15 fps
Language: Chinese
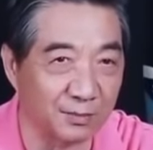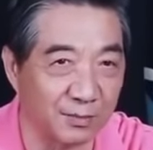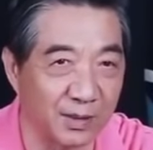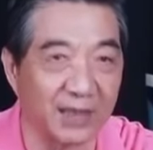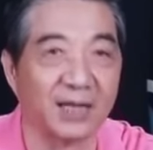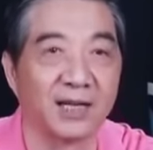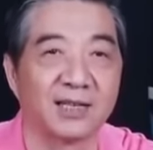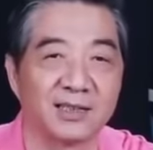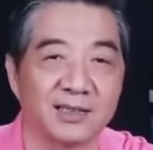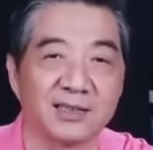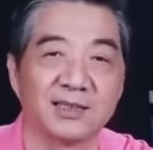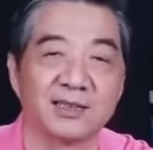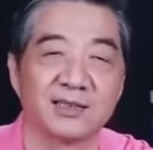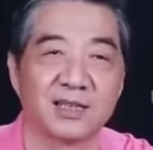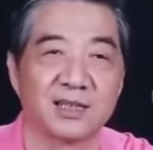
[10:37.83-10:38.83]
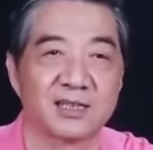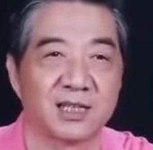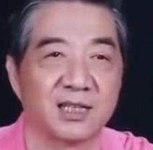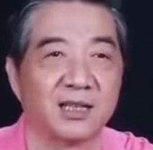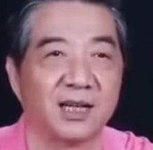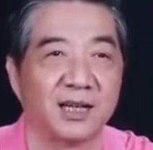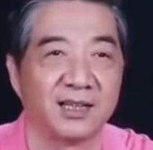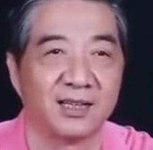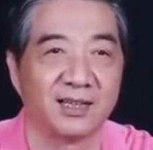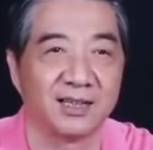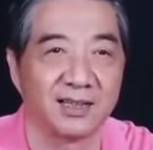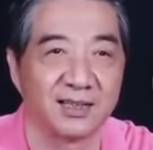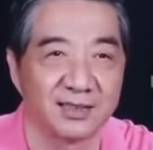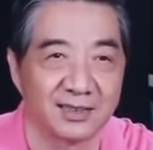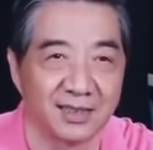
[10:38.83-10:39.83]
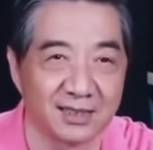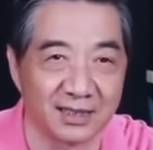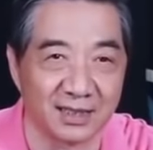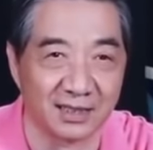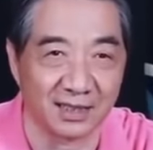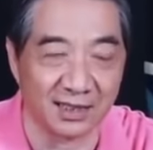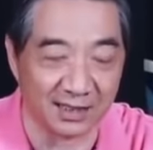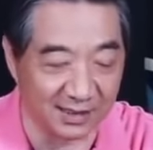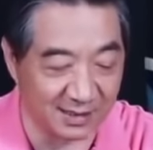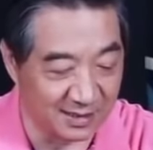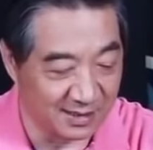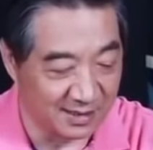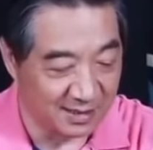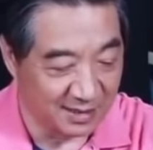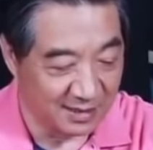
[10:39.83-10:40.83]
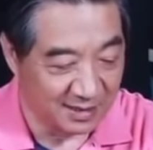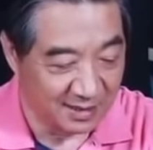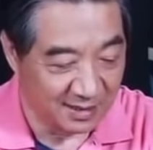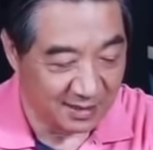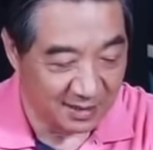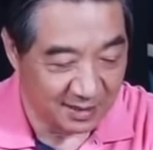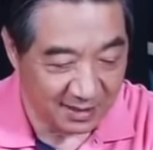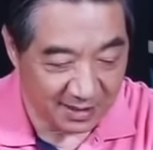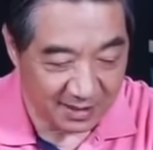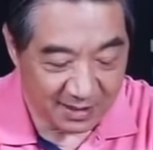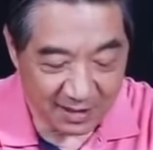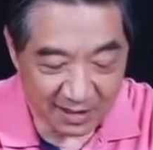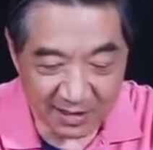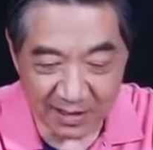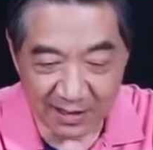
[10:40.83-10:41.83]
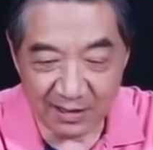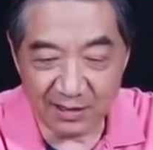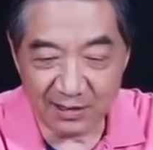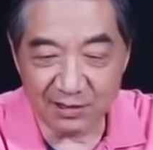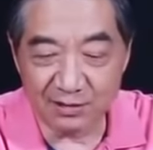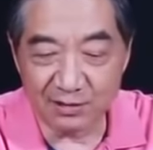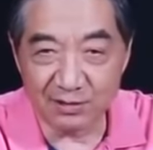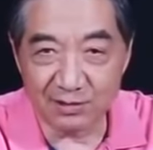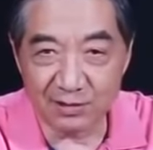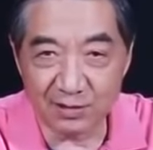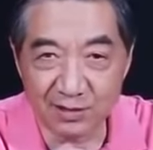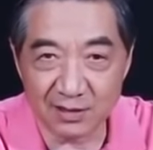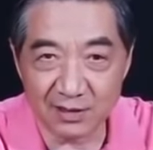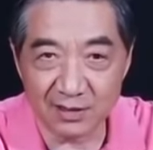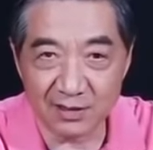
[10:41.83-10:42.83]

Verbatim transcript: 没了，炸沉了，炸沉了，炸沉了以后，